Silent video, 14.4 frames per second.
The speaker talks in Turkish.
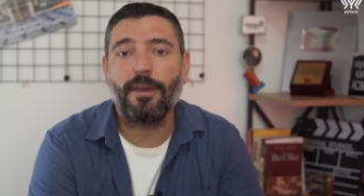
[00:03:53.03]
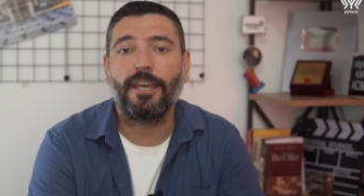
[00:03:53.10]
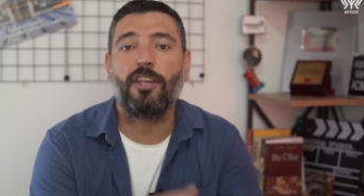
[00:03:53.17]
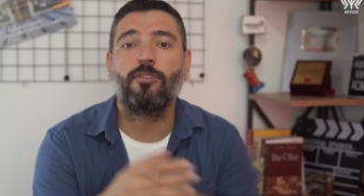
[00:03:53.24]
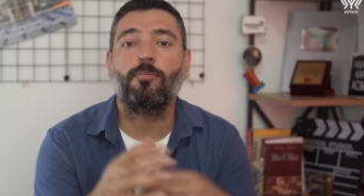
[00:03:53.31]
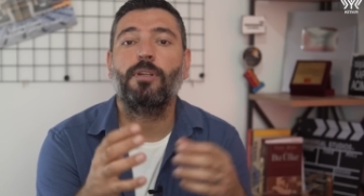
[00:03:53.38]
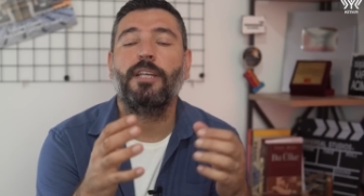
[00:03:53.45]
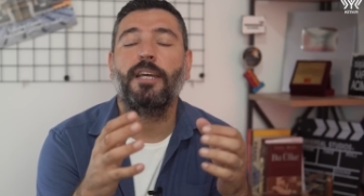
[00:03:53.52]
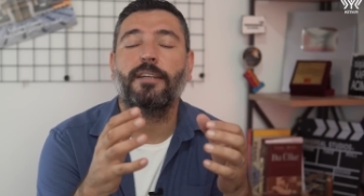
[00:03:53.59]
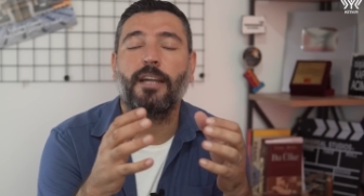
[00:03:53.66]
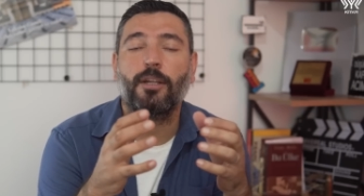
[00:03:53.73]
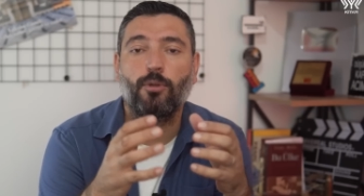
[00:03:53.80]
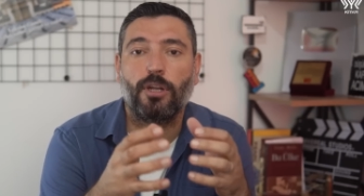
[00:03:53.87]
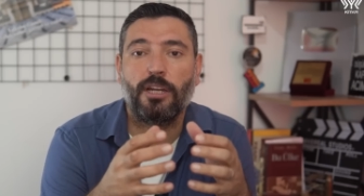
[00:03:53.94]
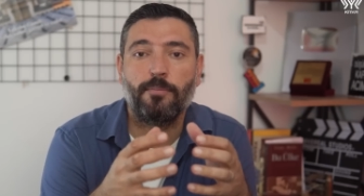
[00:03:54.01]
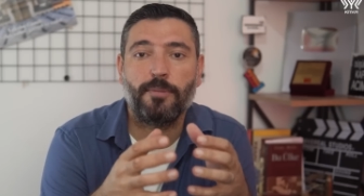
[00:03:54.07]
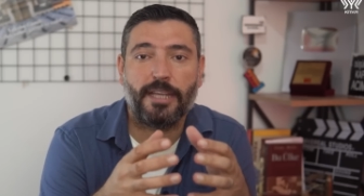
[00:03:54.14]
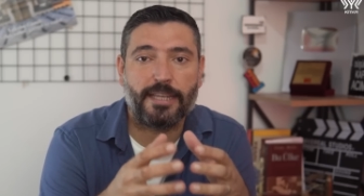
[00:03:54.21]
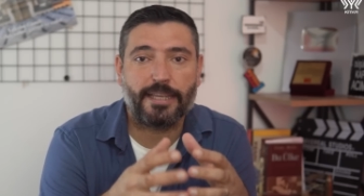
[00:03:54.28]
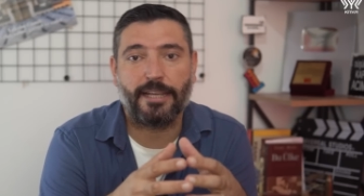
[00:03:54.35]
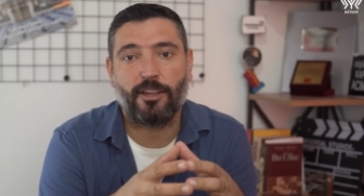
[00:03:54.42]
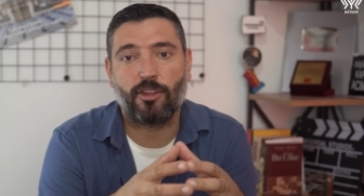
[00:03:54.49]
Peki şimdi tekrar dönelim
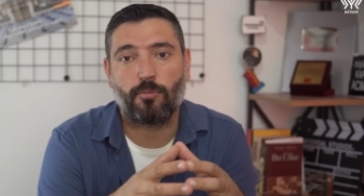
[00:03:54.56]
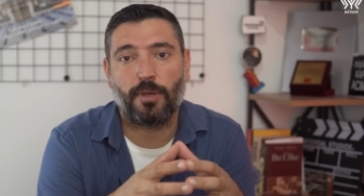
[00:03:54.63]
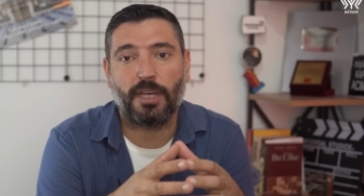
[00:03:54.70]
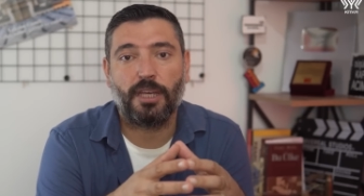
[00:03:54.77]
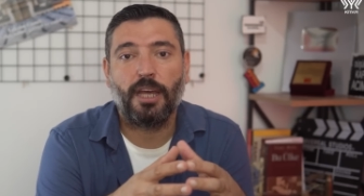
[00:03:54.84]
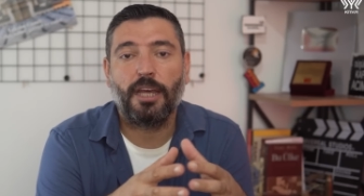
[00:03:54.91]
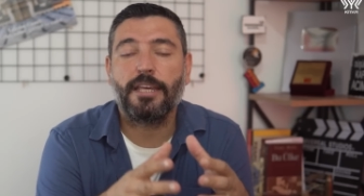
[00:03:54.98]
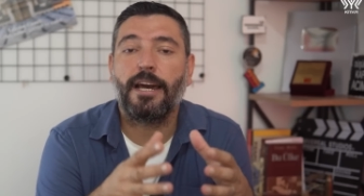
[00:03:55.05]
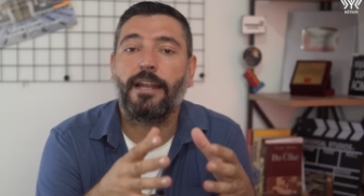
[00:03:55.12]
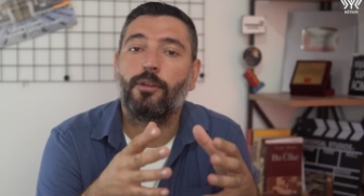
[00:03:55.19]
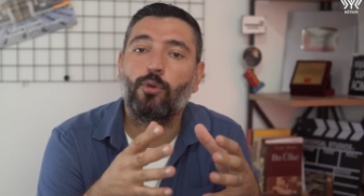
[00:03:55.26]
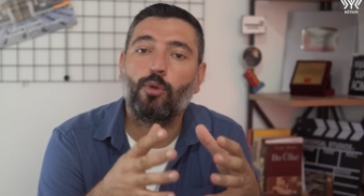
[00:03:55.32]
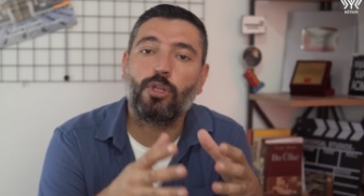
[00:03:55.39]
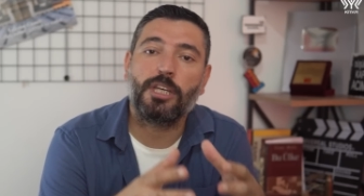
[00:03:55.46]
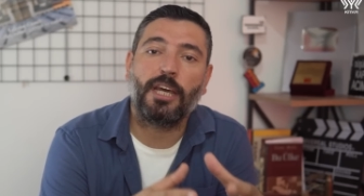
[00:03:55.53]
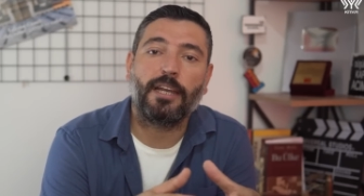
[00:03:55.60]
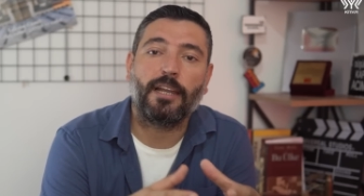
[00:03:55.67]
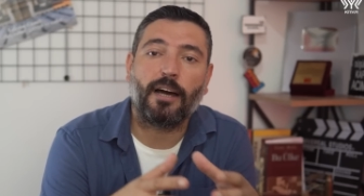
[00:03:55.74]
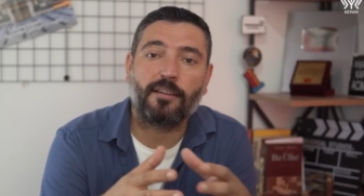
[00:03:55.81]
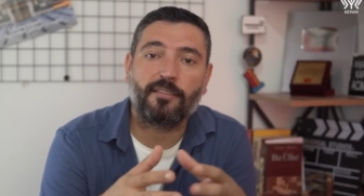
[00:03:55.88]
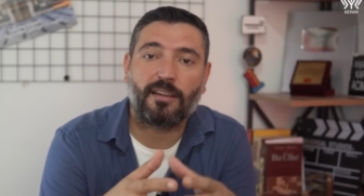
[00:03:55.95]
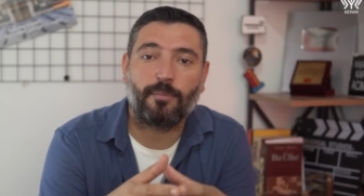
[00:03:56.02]
yeni gelişmeye. Yani Türkiye ile
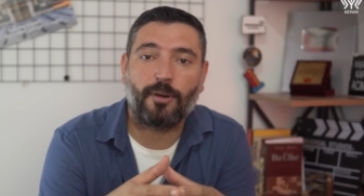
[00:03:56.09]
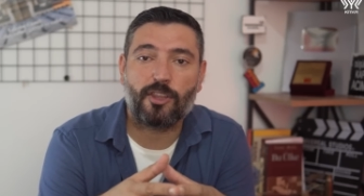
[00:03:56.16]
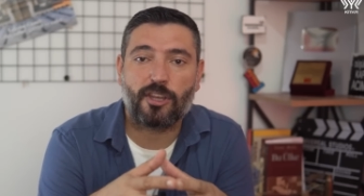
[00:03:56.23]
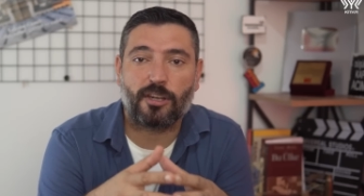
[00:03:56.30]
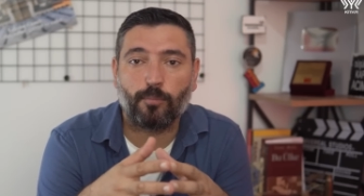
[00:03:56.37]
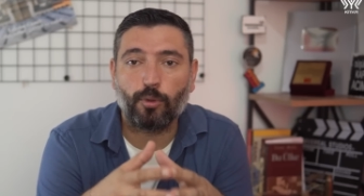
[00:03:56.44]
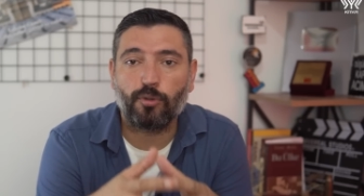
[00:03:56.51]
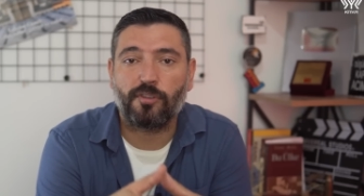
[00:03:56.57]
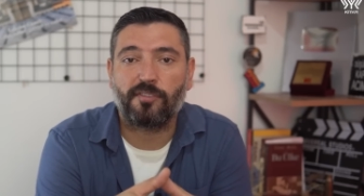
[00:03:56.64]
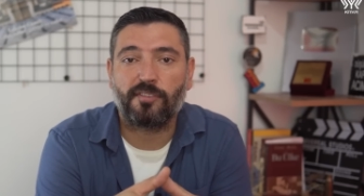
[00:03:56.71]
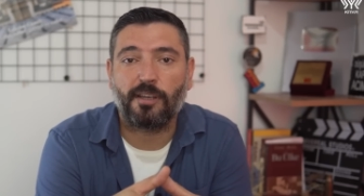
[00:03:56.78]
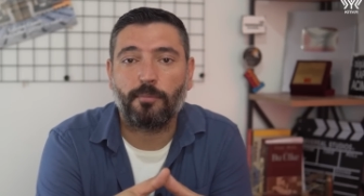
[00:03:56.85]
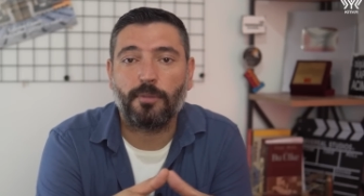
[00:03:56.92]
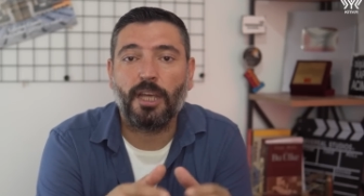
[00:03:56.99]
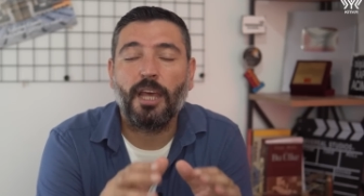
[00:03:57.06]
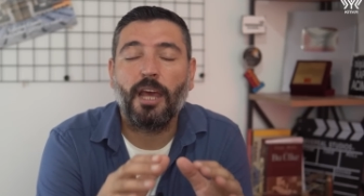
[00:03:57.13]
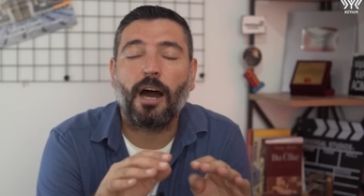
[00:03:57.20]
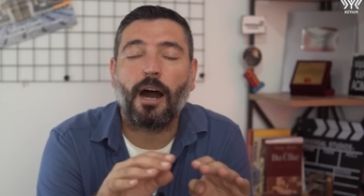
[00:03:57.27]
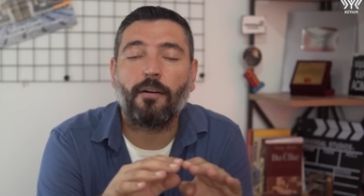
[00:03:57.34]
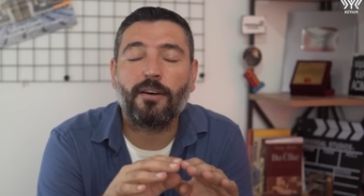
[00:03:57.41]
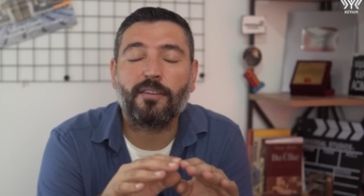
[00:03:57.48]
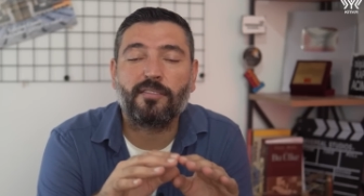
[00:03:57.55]
Azerbaycan'ın bu sistemle
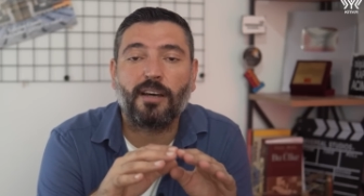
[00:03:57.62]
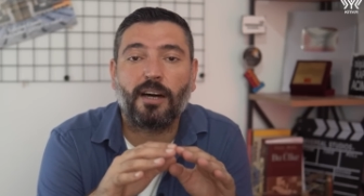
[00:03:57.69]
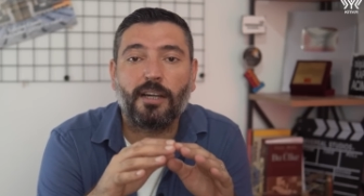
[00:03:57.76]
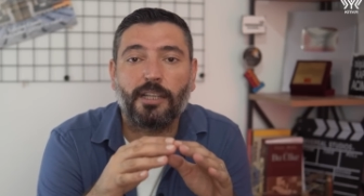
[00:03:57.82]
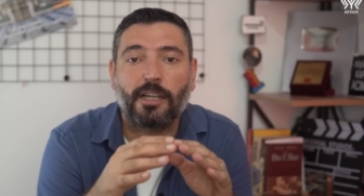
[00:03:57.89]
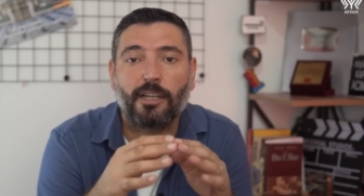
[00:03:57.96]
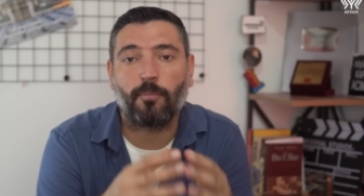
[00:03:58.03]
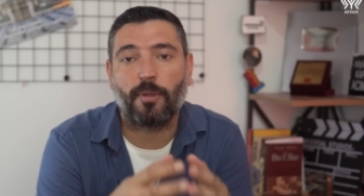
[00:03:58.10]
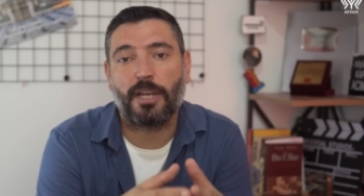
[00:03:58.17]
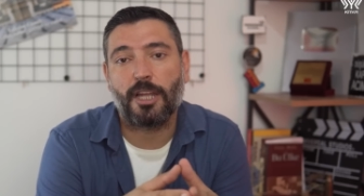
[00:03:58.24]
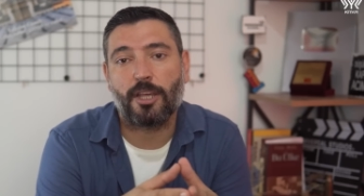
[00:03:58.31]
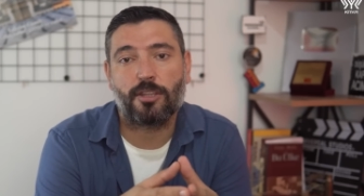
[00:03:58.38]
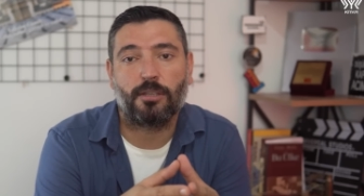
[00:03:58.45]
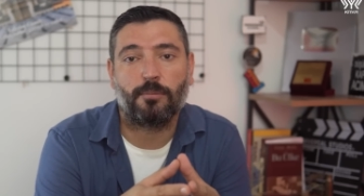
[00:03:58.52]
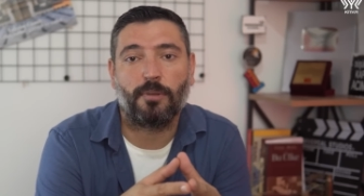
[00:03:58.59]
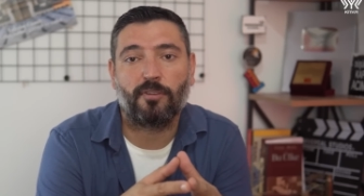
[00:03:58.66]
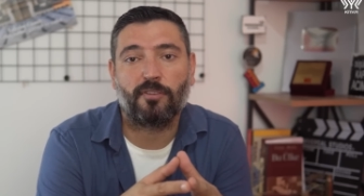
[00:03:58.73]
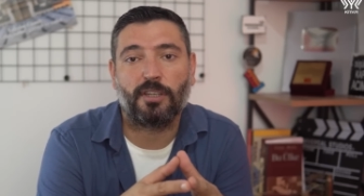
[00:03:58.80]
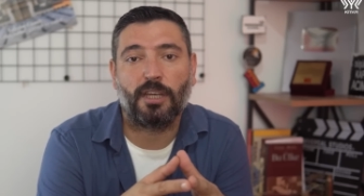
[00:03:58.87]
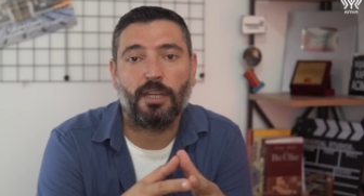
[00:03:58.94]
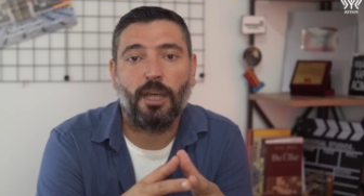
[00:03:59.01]
hava sahalarını birleştirmesini.